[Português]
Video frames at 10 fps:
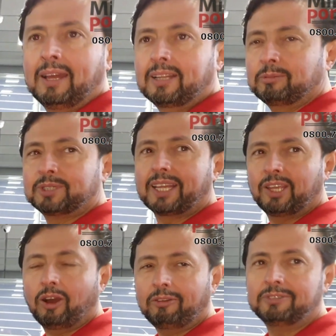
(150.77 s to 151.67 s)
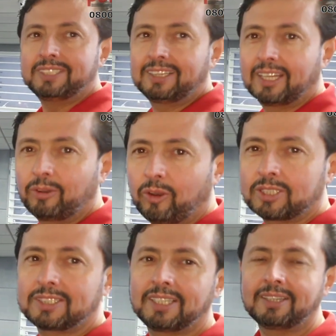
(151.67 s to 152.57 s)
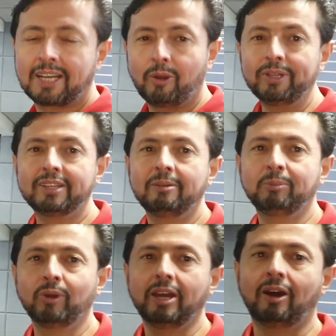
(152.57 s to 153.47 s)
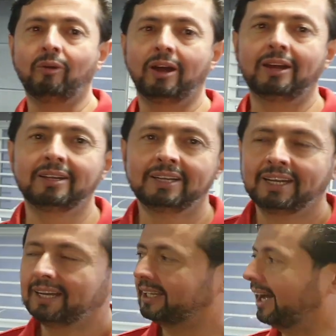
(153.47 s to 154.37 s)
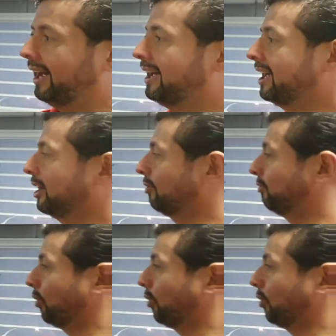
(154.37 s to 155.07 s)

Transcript: Estamos aqui, ó, visitando nossa central em tempo real. Tá? Eu